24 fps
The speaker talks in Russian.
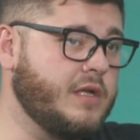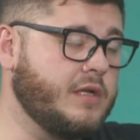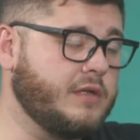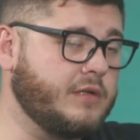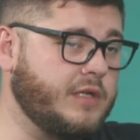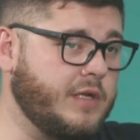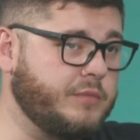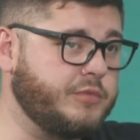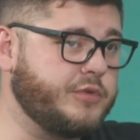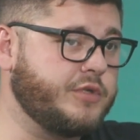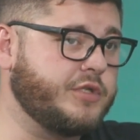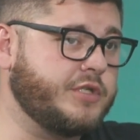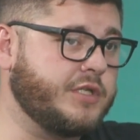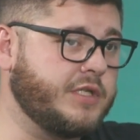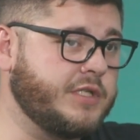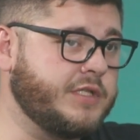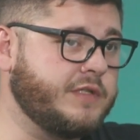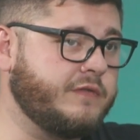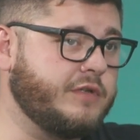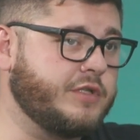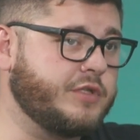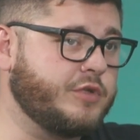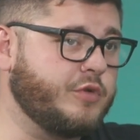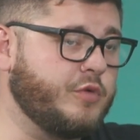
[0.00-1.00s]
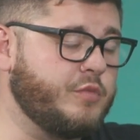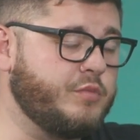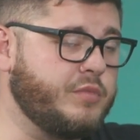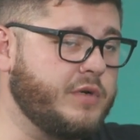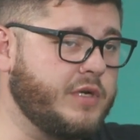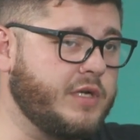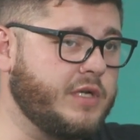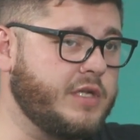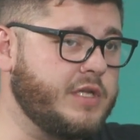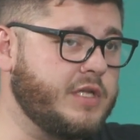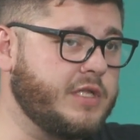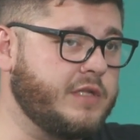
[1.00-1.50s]
для путешествий,
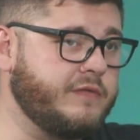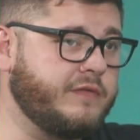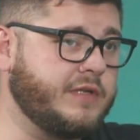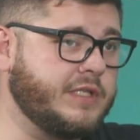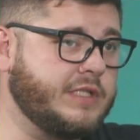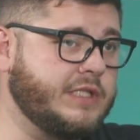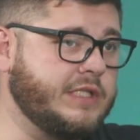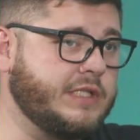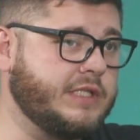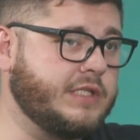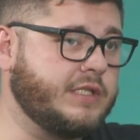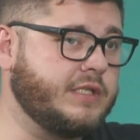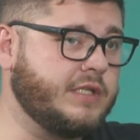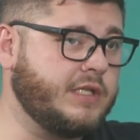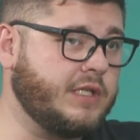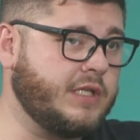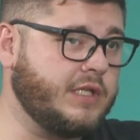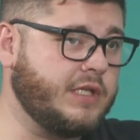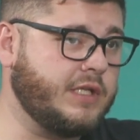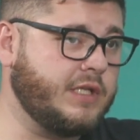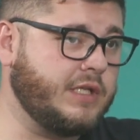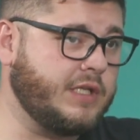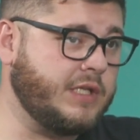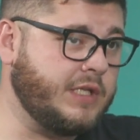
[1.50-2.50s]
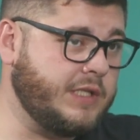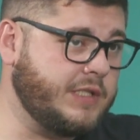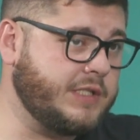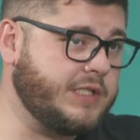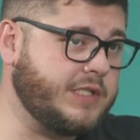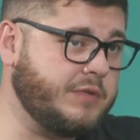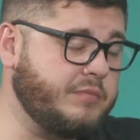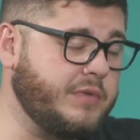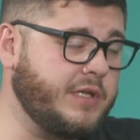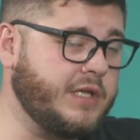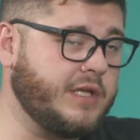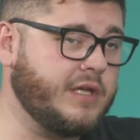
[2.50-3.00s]
чтобы не навредить и, и
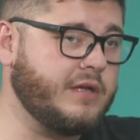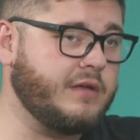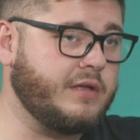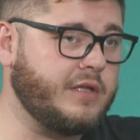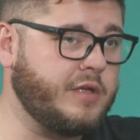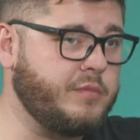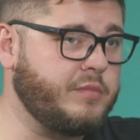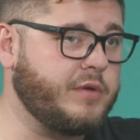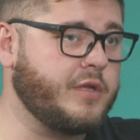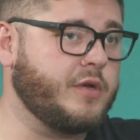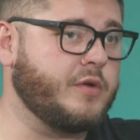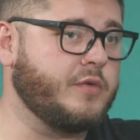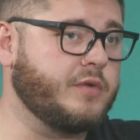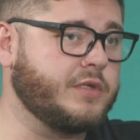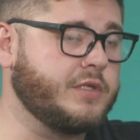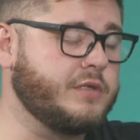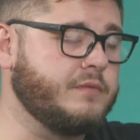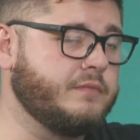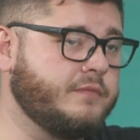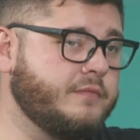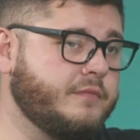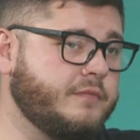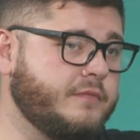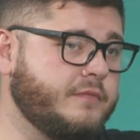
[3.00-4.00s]
себе, и природе?